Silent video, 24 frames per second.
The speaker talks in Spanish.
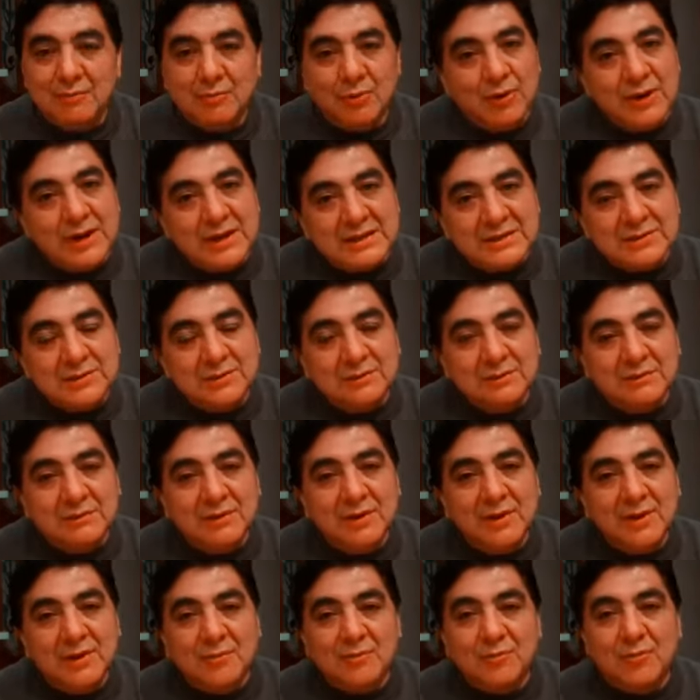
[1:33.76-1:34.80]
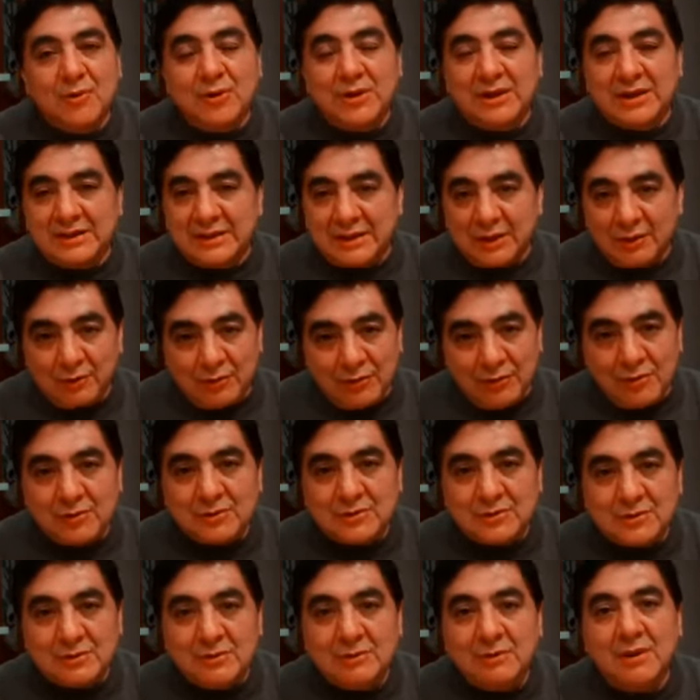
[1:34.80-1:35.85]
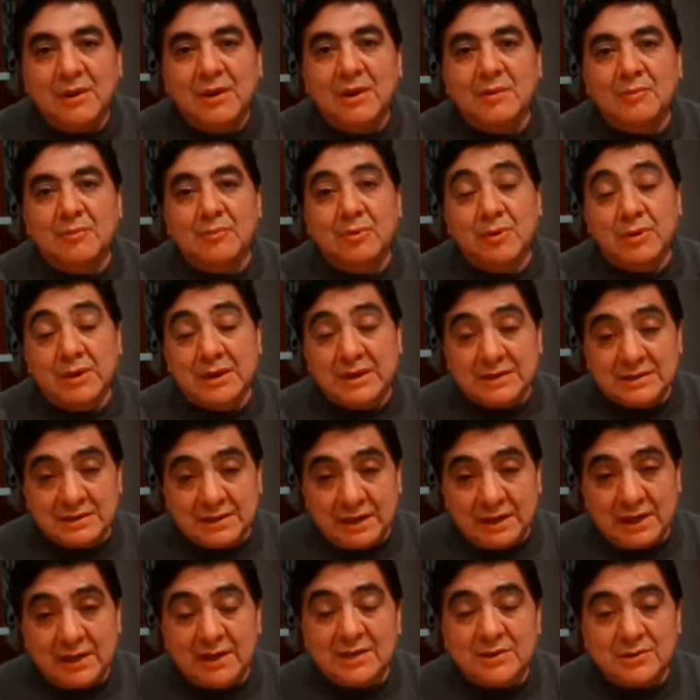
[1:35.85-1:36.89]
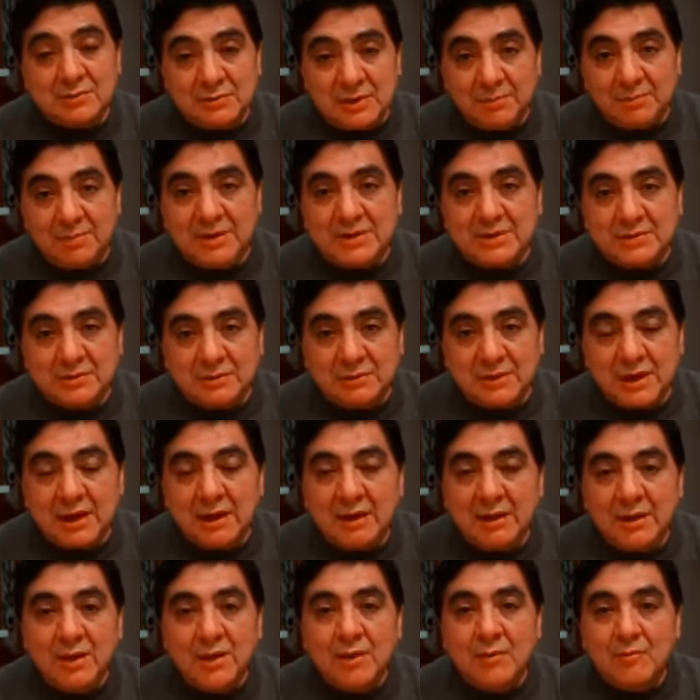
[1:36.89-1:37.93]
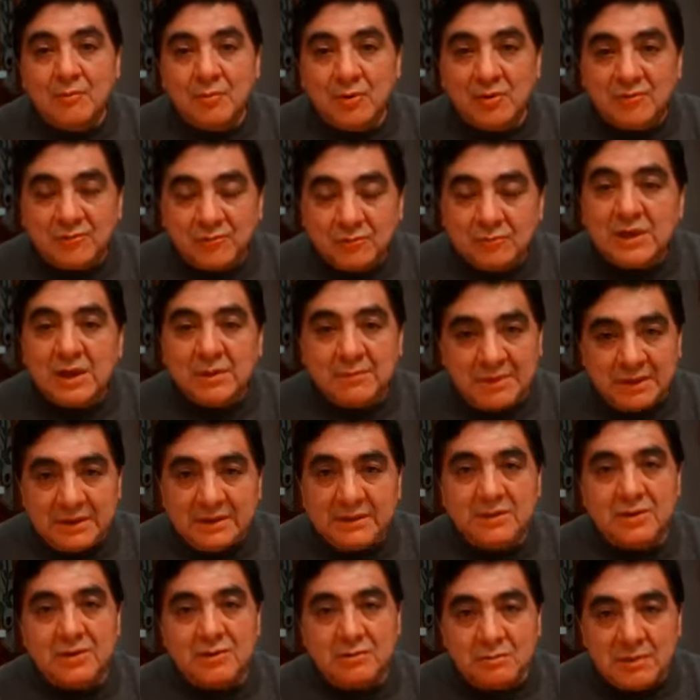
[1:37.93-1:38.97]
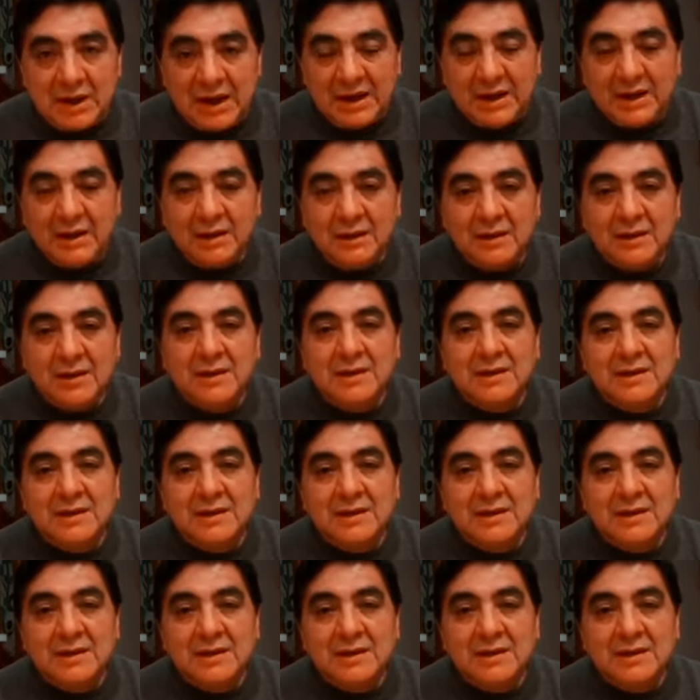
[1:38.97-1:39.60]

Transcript: Por eso, porque te conozco, porque sé que eres una persona profundamente humana,